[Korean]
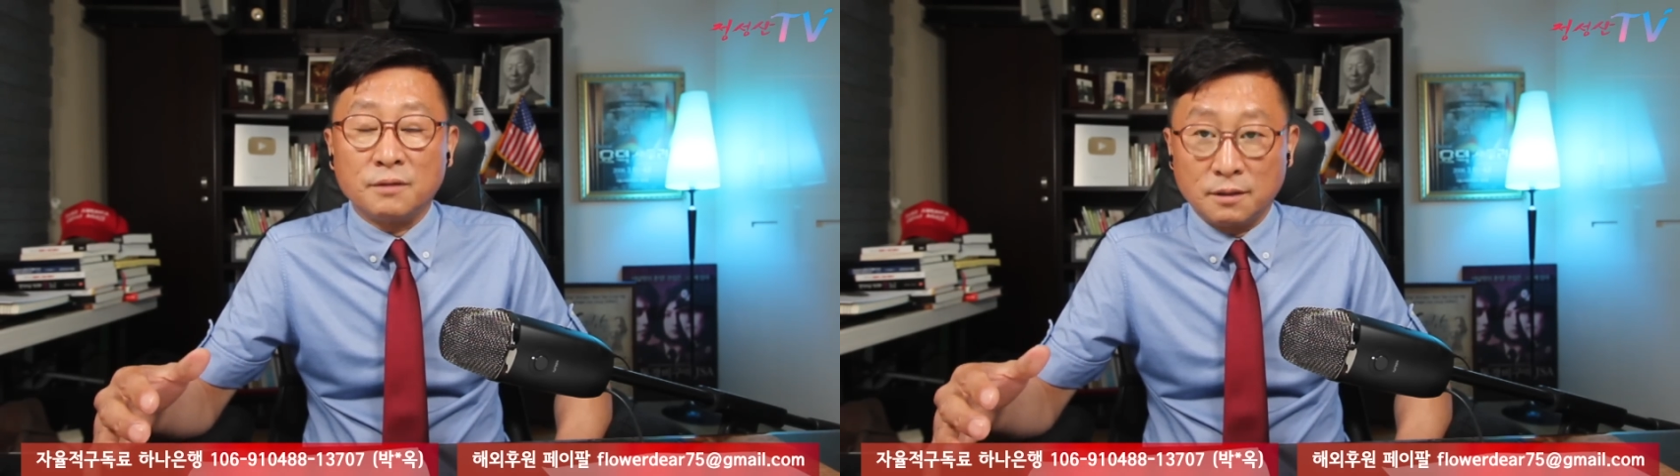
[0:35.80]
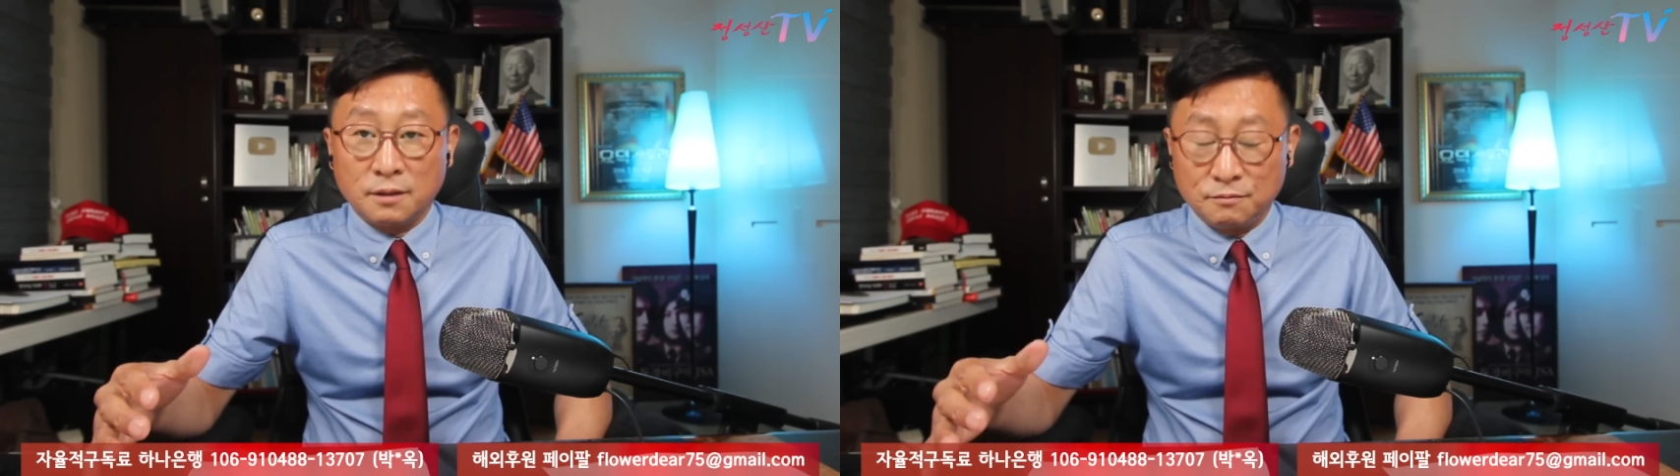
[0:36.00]

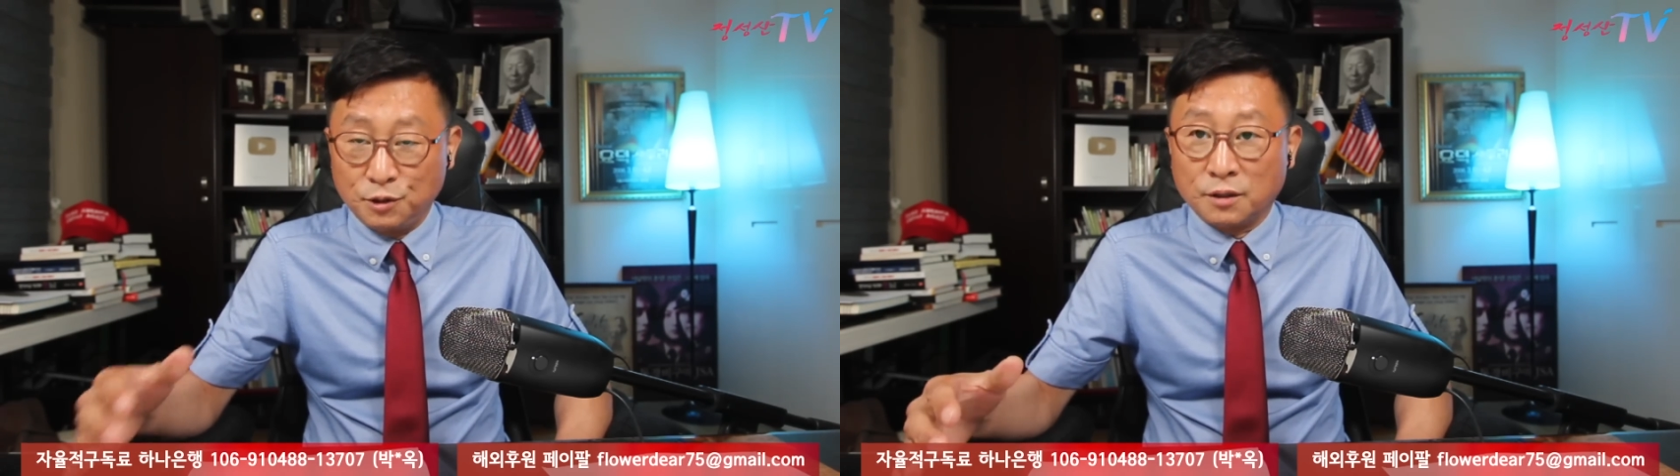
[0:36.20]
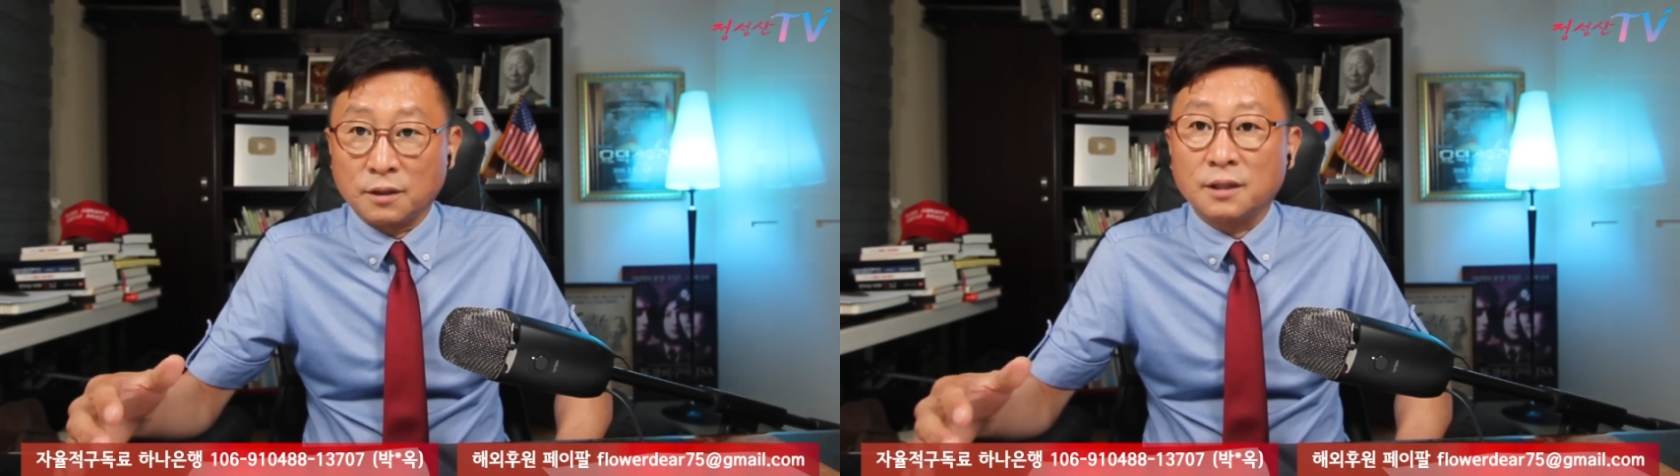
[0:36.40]

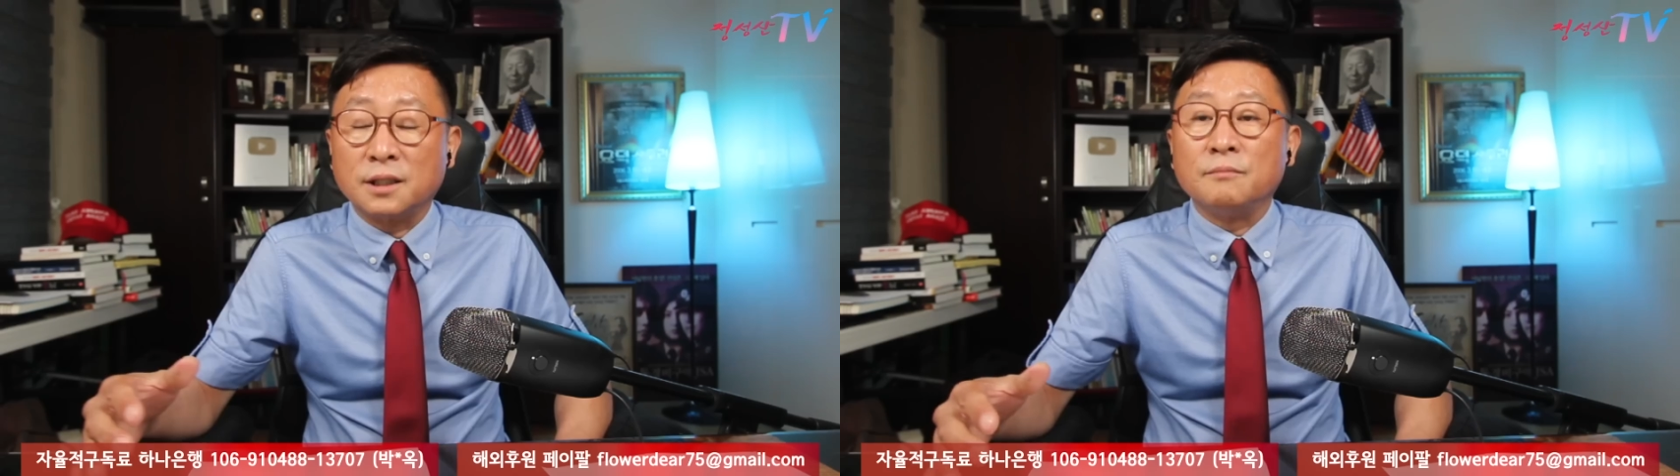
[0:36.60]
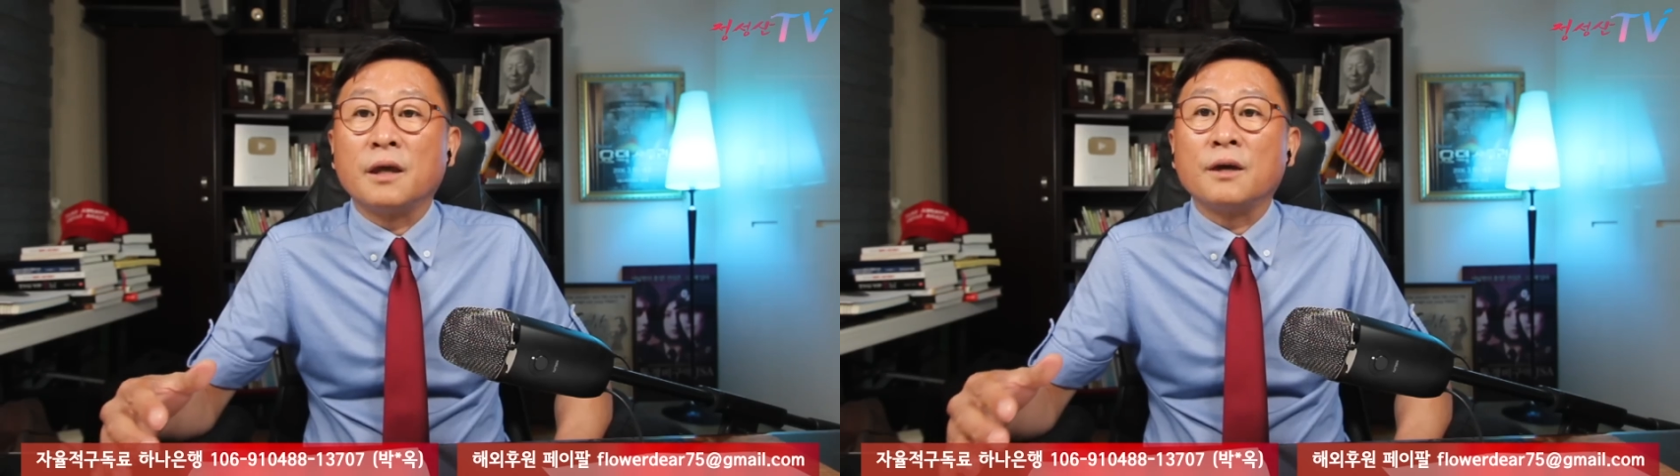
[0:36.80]
위원
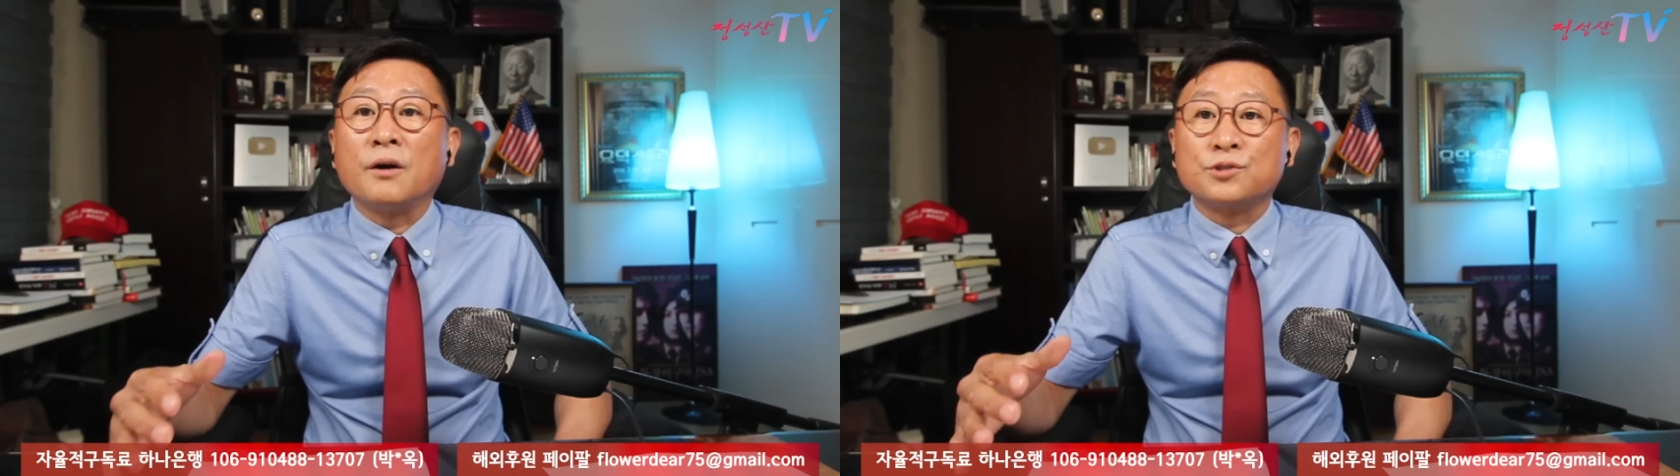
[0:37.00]
김혜영